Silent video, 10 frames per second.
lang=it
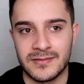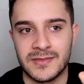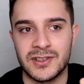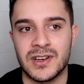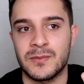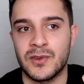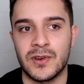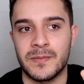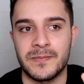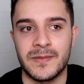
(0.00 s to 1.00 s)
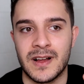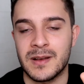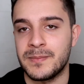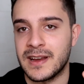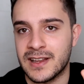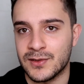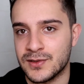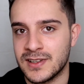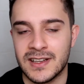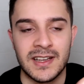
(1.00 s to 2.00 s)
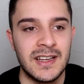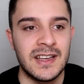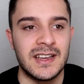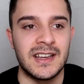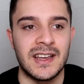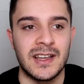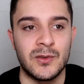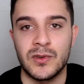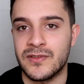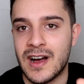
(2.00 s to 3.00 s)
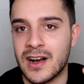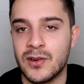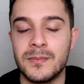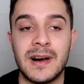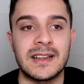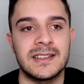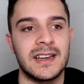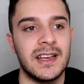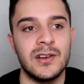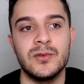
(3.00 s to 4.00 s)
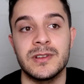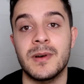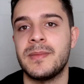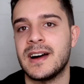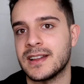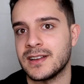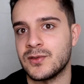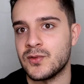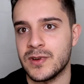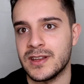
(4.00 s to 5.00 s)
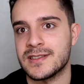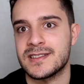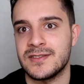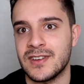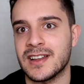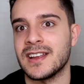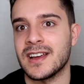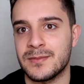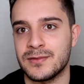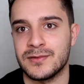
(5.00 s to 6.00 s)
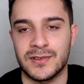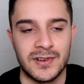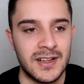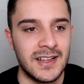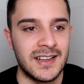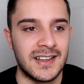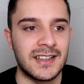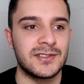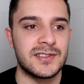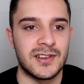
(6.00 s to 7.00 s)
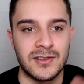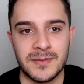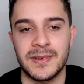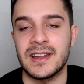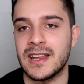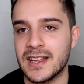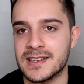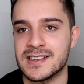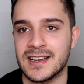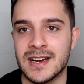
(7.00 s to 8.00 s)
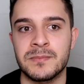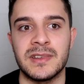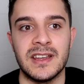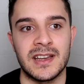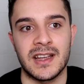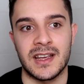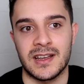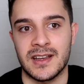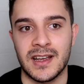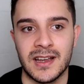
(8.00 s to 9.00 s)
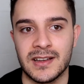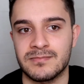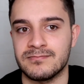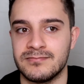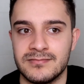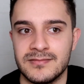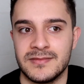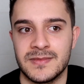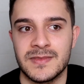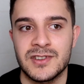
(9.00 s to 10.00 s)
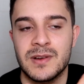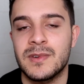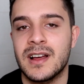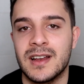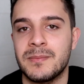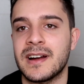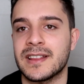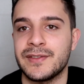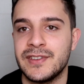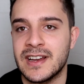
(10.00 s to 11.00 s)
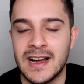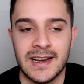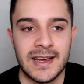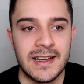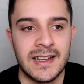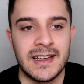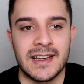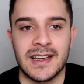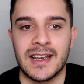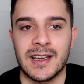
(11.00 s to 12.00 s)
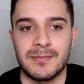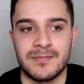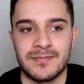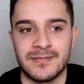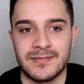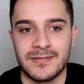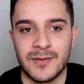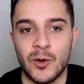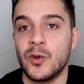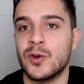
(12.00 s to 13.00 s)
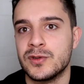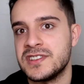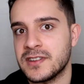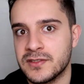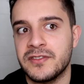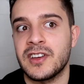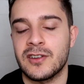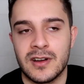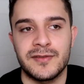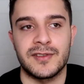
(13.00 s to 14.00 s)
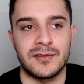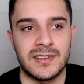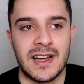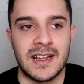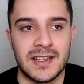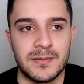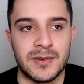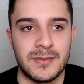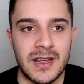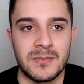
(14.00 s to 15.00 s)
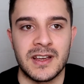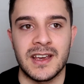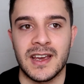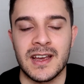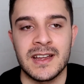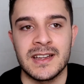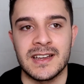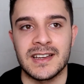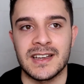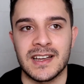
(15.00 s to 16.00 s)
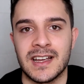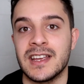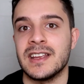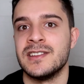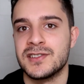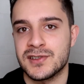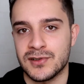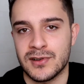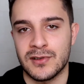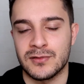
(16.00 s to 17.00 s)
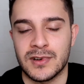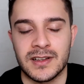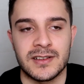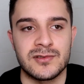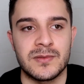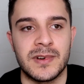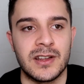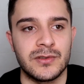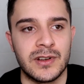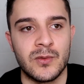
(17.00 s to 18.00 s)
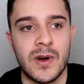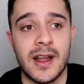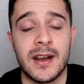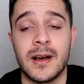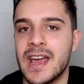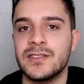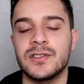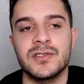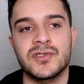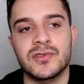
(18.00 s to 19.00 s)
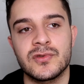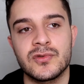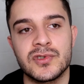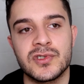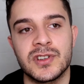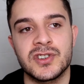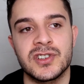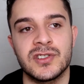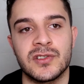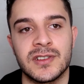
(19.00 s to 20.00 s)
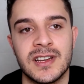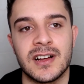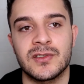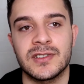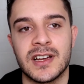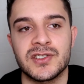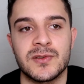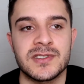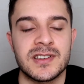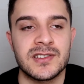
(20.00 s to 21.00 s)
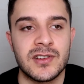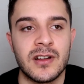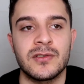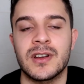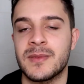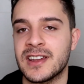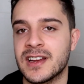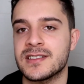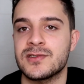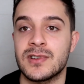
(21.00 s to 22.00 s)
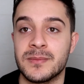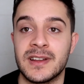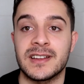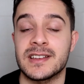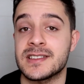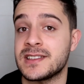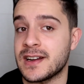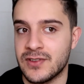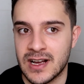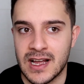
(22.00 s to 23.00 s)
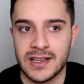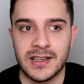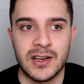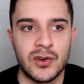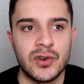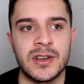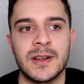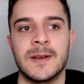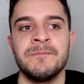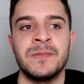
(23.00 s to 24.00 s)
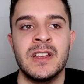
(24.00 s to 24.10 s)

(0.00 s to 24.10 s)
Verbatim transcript: diciamo, al periodo di, eh, in cui va a combattere e l'ultima parte in cui si vede appunto la tossicodipendenza, le rapine e diciamo la parte finale ehm, conclusiva dove vengono affrontati i problemi che, eh, che, insorgono durante il suo periodo in guerra. Anthony e Giorgio Russo decidono di raccontarci questa storia in una maniera sicuramente stravagante, con